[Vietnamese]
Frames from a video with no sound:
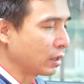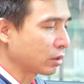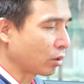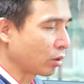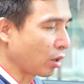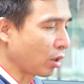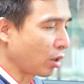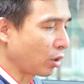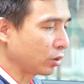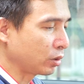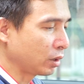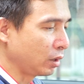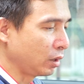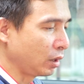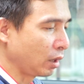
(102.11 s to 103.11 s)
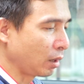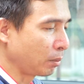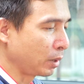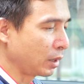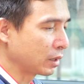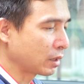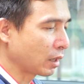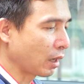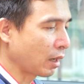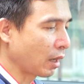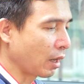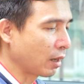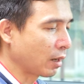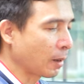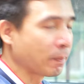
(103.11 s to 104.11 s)
Sau đó thì mình sẽ
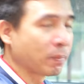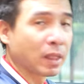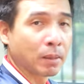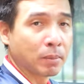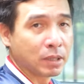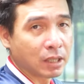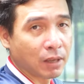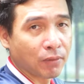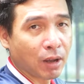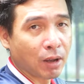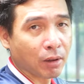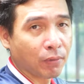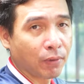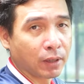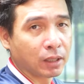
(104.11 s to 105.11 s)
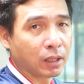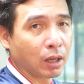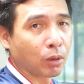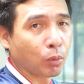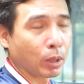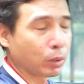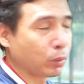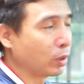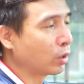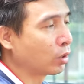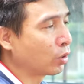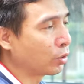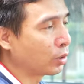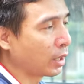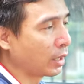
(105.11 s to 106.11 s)
để ở đây, mình sẽ vào cái phần quét QR
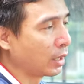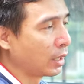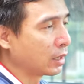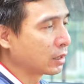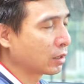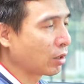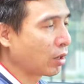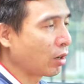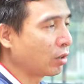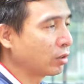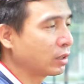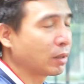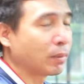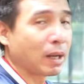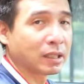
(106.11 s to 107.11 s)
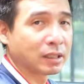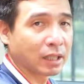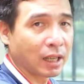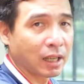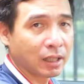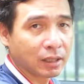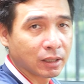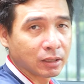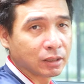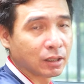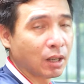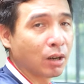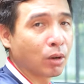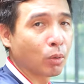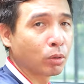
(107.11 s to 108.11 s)
code đây. Sau đó thì các bạn sẽ
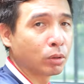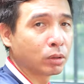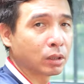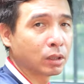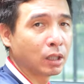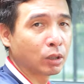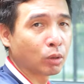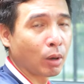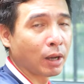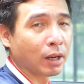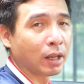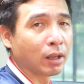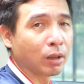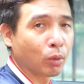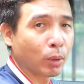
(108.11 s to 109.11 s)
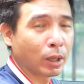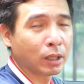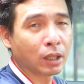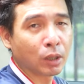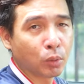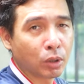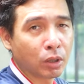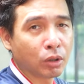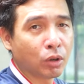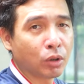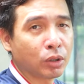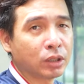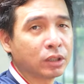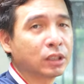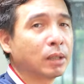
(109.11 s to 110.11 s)
giờ cái điện thoại này quét cái QR
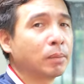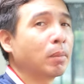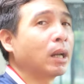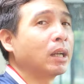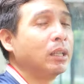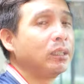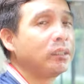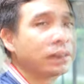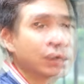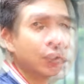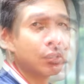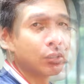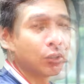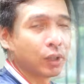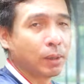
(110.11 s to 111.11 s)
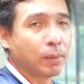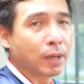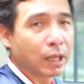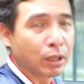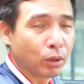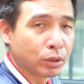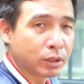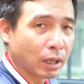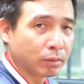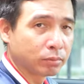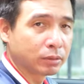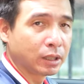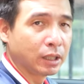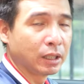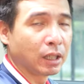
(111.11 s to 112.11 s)
code ở trên màn hình. Sau khi mà kết nối
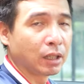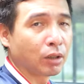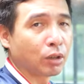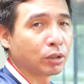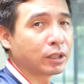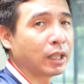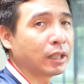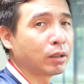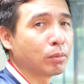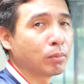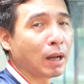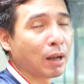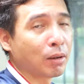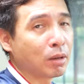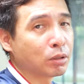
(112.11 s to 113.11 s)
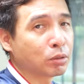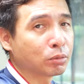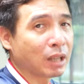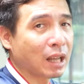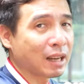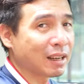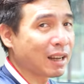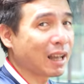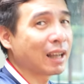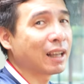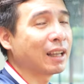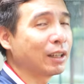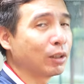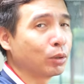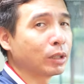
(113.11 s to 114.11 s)
xong thì à, nó sẽ thông báo là chúng ta đã
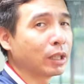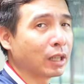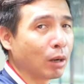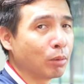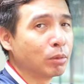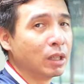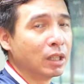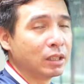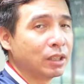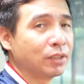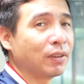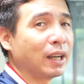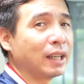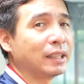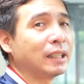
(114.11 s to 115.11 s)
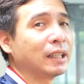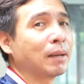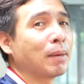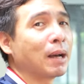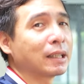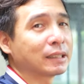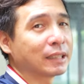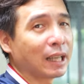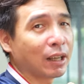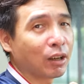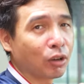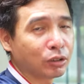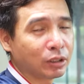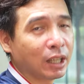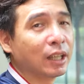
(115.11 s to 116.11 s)
kết nối thành công. Như vậy thì các bạn sẽ
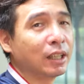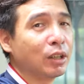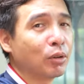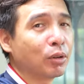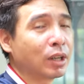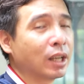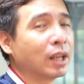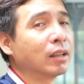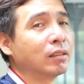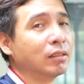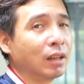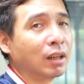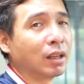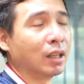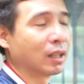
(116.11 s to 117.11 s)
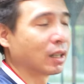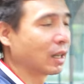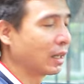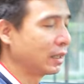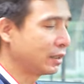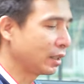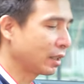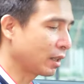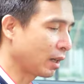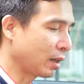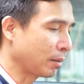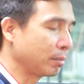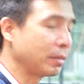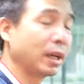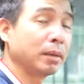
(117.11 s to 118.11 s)
có thể điều khiển được cái chiếc
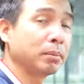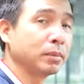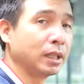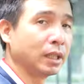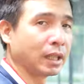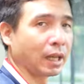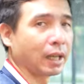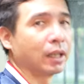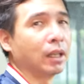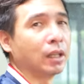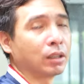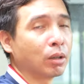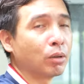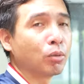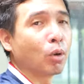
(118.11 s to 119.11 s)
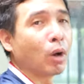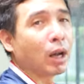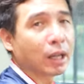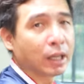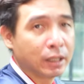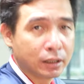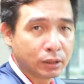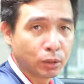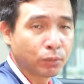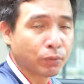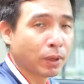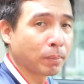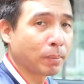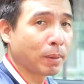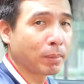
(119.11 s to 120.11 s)
à, BS10 này thông qua cái ứng dụng
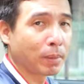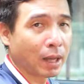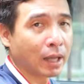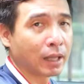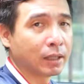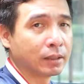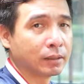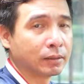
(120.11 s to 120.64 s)
Việt Map Live.